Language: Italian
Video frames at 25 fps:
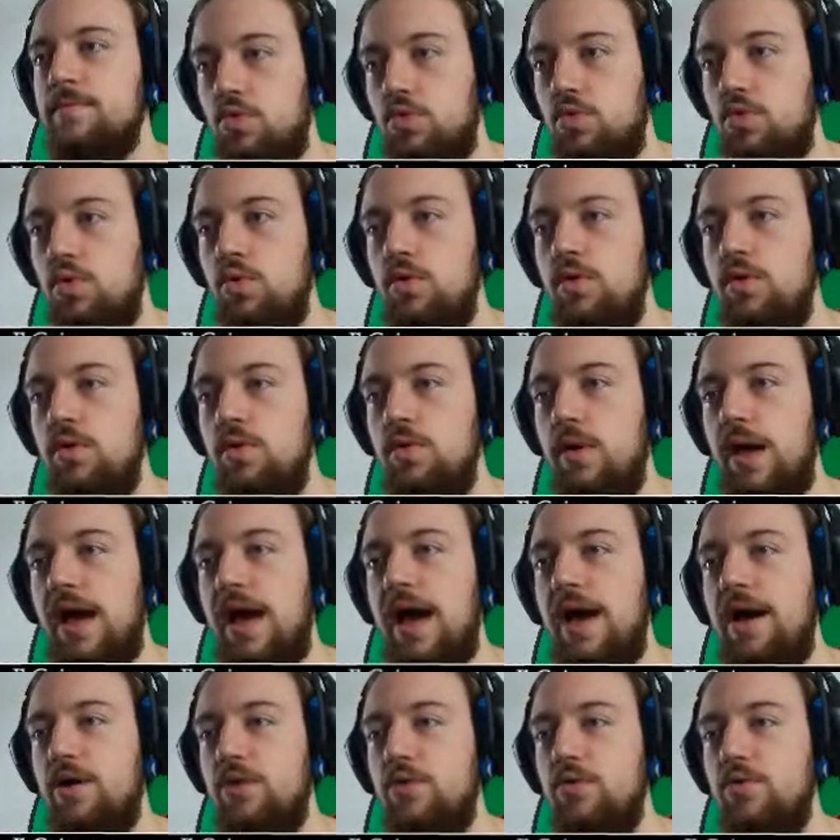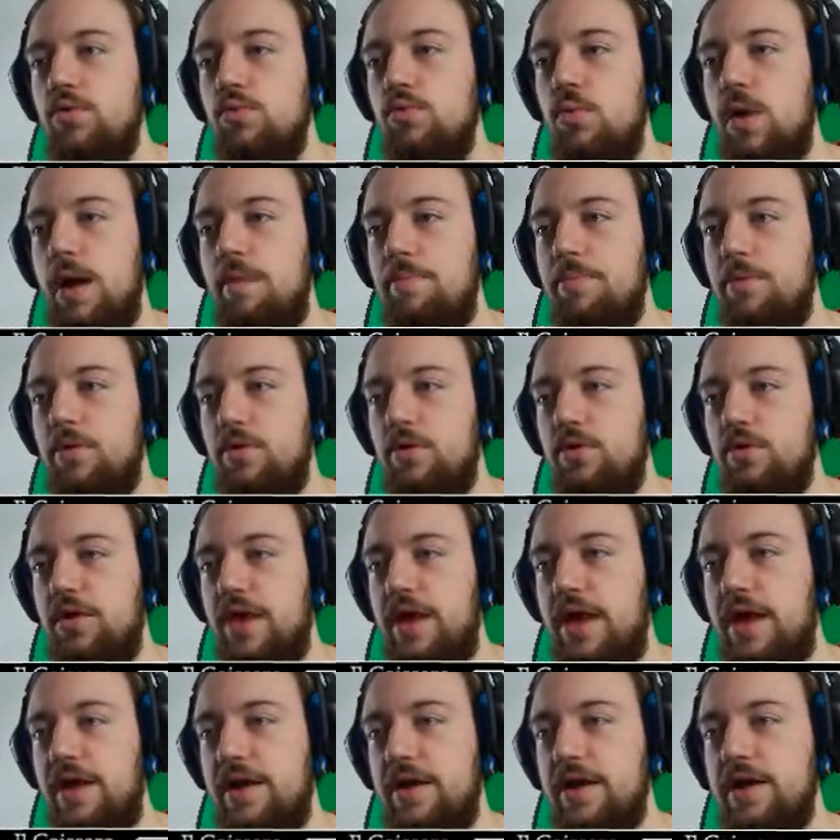Cool... Ah, cool weapon con
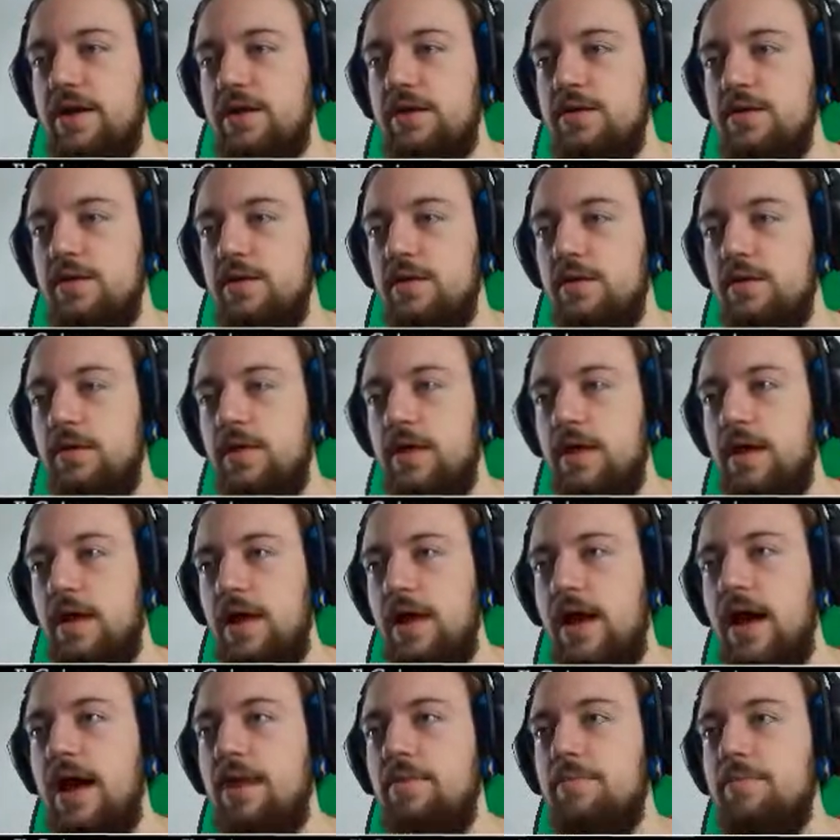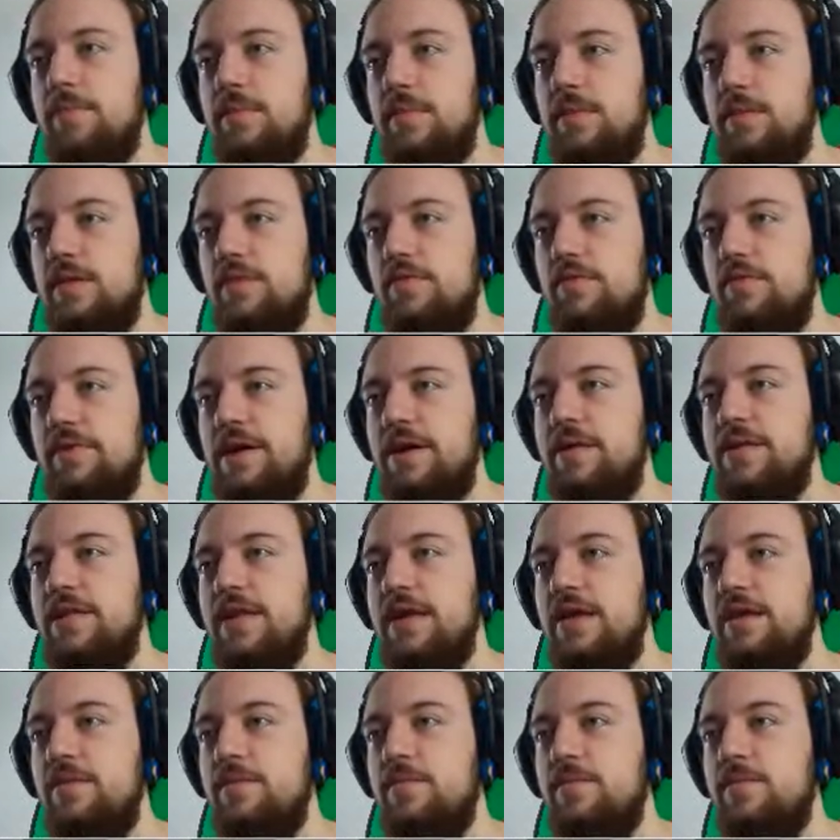R. Eh, ah, devo
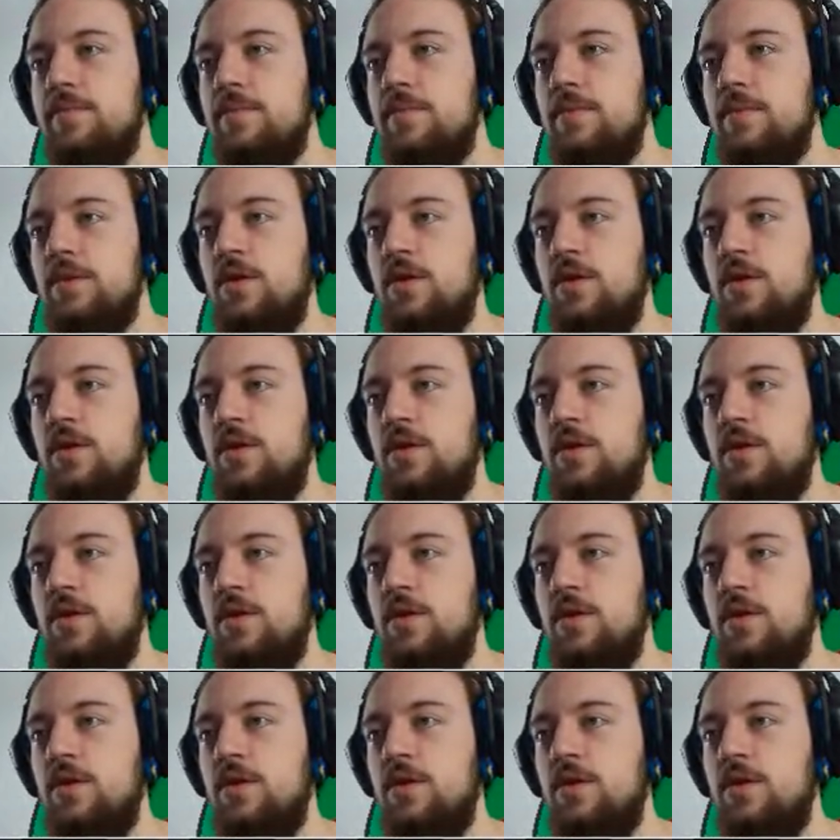veramente...